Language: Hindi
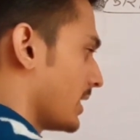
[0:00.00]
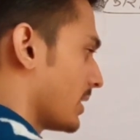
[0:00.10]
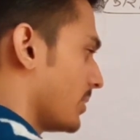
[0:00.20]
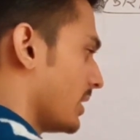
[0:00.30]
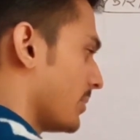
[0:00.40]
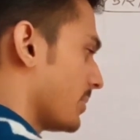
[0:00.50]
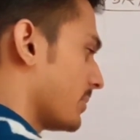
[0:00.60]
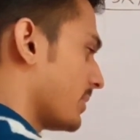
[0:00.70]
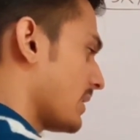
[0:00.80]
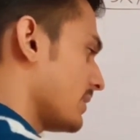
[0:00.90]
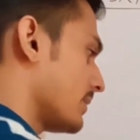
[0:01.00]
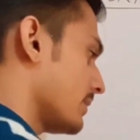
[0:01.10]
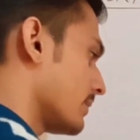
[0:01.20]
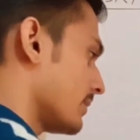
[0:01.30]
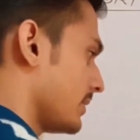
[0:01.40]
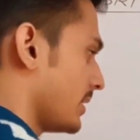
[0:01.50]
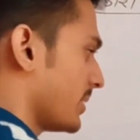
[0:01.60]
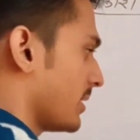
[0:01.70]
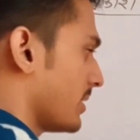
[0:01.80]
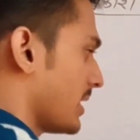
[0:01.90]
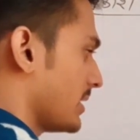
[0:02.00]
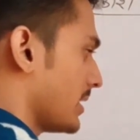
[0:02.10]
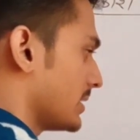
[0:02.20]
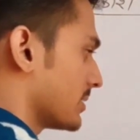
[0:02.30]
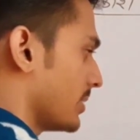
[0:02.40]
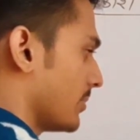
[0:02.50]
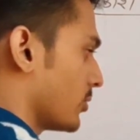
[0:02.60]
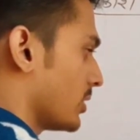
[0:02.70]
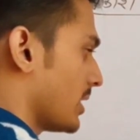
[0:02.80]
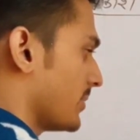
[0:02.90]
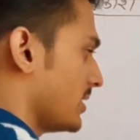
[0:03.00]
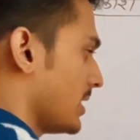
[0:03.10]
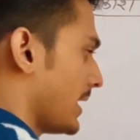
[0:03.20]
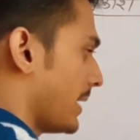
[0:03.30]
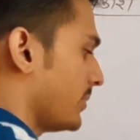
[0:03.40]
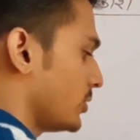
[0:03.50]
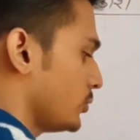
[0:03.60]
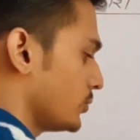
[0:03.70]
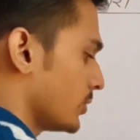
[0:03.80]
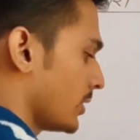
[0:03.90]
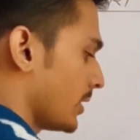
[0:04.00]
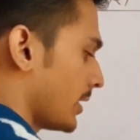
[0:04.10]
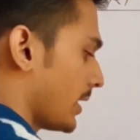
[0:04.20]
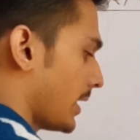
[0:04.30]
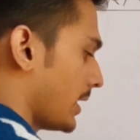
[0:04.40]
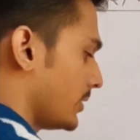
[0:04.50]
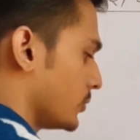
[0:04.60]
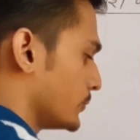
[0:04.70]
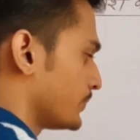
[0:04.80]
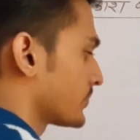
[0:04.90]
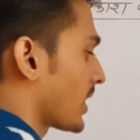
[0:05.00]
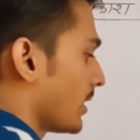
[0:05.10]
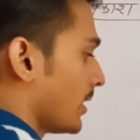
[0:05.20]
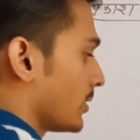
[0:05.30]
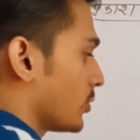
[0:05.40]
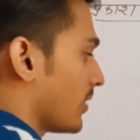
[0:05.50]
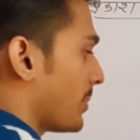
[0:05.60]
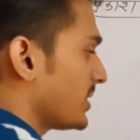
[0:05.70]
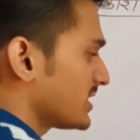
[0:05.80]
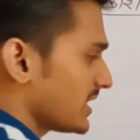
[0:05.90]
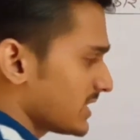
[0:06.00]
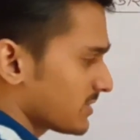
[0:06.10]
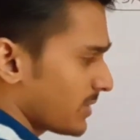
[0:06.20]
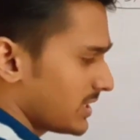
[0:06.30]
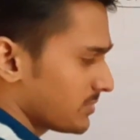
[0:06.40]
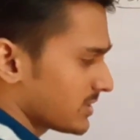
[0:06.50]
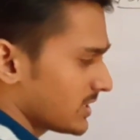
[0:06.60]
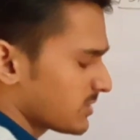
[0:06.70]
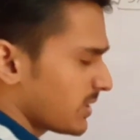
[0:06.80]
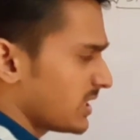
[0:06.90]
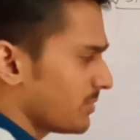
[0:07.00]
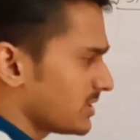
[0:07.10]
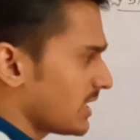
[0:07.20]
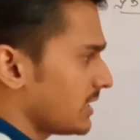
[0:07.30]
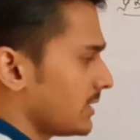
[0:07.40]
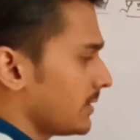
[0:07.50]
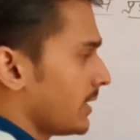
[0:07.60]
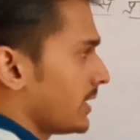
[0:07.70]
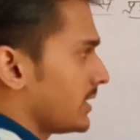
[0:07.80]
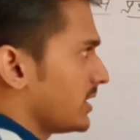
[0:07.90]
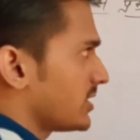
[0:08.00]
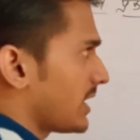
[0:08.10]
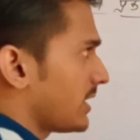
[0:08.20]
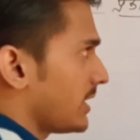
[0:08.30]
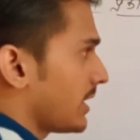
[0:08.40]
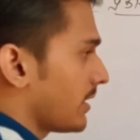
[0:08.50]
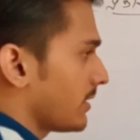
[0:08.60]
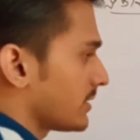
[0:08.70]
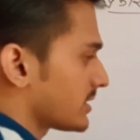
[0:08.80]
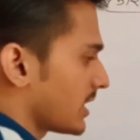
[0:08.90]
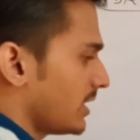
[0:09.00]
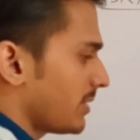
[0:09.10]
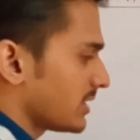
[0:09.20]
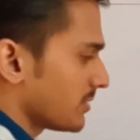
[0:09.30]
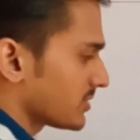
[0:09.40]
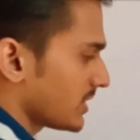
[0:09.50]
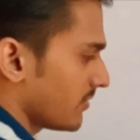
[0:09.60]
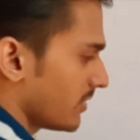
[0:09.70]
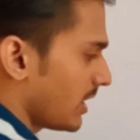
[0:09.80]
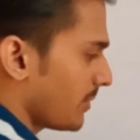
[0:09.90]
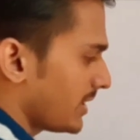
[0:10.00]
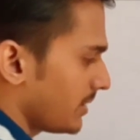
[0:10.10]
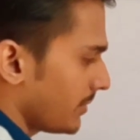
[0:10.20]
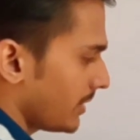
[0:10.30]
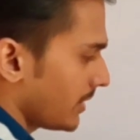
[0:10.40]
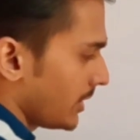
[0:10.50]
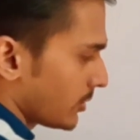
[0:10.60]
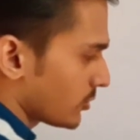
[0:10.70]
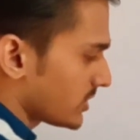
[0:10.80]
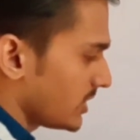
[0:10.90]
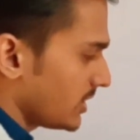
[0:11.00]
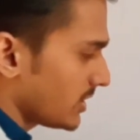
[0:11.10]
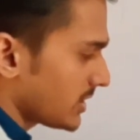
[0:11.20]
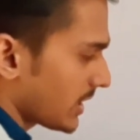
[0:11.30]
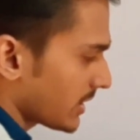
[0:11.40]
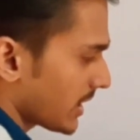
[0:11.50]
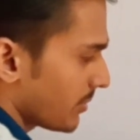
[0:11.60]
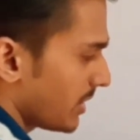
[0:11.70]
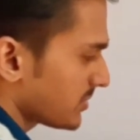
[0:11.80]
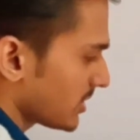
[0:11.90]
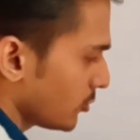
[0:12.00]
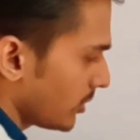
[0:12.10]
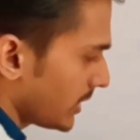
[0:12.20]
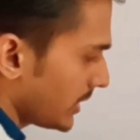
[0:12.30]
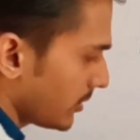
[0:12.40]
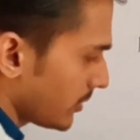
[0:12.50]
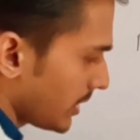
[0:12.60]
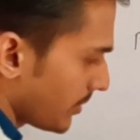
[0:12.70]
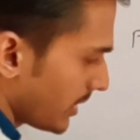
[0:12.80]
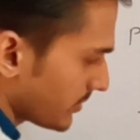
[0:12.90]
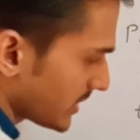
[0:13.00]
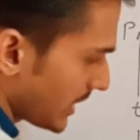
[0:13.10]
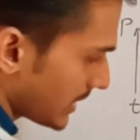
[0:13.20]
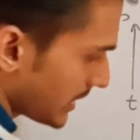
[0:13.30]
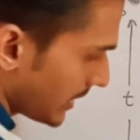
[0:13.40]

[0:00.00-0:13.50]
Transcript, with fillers: एक अभिलम्ब अपन बना देते हैं ये मैंने बना दिया इस अभिलम्ब को नाम दे दिया एम टू एन टू तो वापस ये किस माध्यम से किस माध्यम में जा रही है ये जा रही है सघन माध्यम से विरल माध्यम में तो सीधी ना जाकर के अभिलम्ब से दूर हटेगी तो ये अभिलम्ब से क्या हट